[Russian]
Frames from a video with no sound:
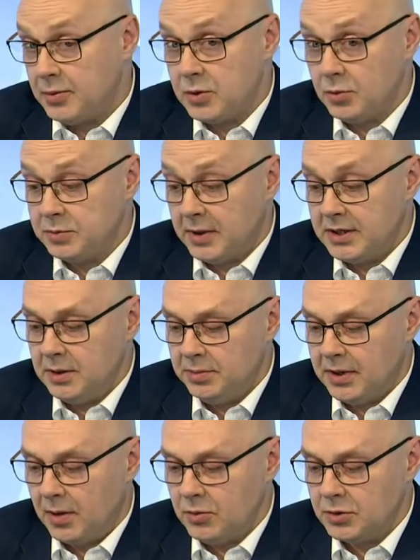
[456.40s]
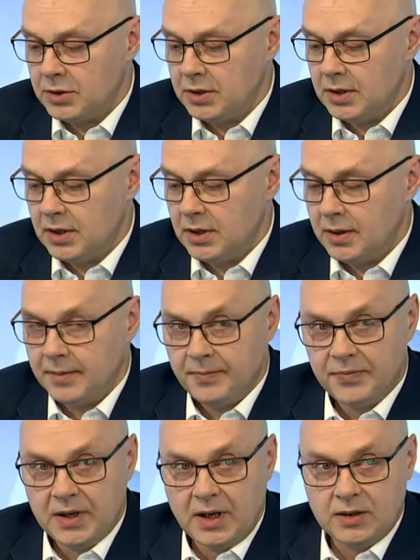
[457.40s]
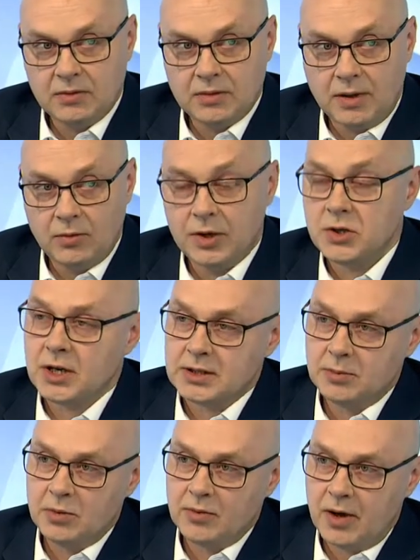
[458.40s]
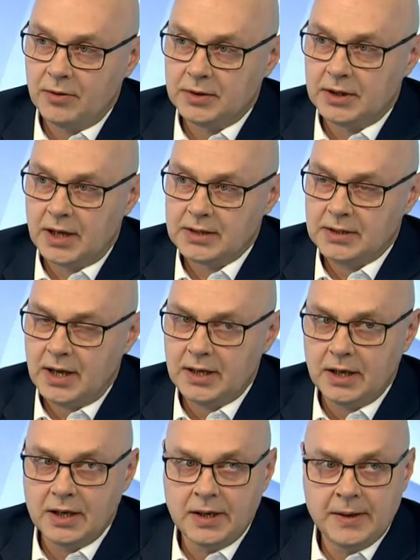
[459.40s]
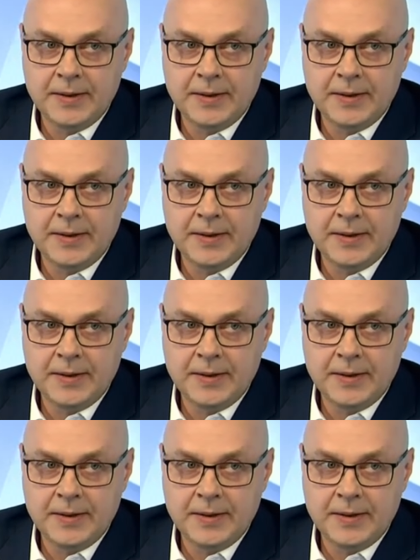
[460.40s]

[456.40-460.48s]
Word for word: почему спросил, потому что я довольно часто бываю в Татарстане,